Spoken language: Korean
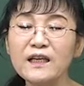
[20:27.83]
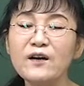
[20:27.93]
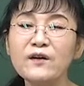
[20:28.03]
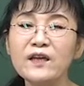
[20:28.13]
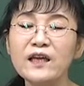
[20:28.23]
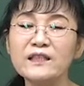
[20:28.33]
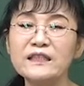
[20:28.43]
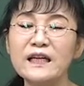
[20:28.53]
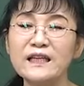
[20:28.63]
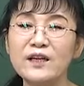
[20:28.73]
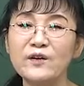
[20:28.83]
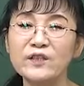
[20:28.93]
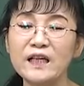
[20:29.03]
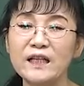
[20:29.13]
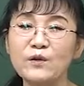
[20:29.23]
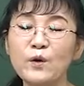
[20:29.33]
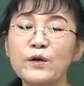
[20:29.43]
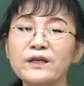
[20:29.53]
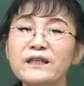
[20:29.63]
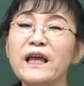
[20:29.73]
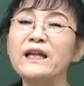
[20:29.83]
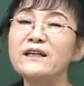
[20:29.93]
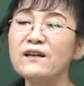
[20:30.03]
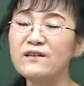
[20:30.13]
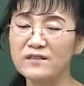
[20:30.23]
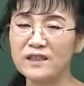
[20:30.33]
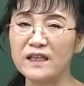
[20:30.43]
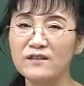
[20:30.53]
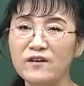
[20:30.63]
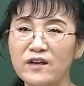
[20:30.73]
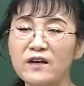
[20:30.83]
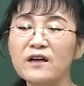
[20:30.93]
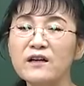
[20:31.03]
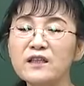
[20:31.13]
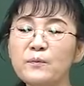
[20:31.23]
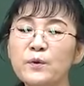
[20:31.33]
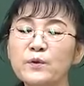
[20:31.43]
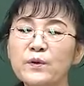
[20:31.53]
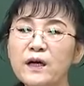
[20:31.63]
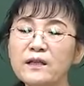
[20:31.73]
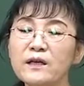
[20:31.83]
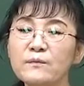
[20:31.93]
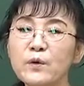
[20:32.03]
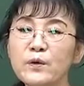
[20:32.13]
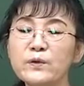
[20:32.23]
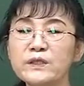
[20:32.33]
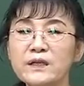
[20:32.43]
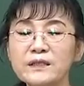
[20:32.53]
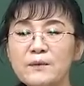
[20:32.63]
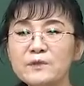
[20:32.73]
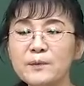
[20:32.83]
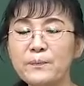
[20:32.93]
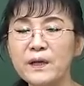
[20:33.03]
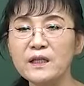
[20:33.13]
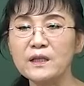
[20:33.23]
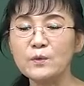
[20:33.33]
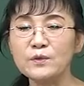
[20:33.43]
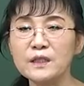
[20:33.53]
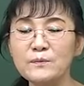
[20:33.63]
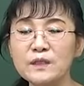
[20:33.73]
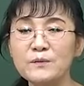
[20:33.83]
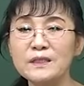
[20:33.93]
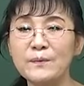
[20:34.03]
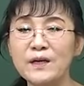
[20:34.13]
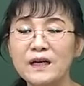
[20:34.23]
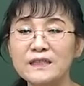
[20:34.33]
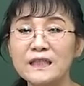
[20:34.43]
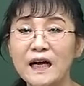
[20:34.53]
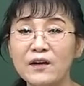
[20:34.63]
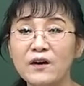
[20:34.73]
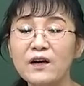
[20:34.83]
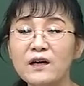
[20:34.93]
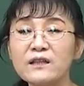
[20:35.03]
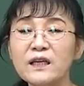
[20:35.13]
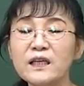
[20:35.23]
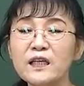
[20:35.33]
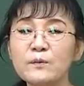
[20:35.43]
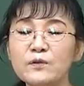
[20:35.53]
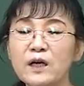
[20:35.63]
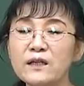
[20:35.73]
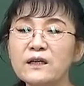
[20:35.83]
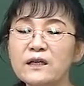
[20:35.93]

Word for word: 이렇게 진행되는 것이 아니고 예를 들어 그렇다는 거예요. 그런데 보통 한 모의고사는 30회나 또는 32, 3회까지는 가요. 근데 1회부터 한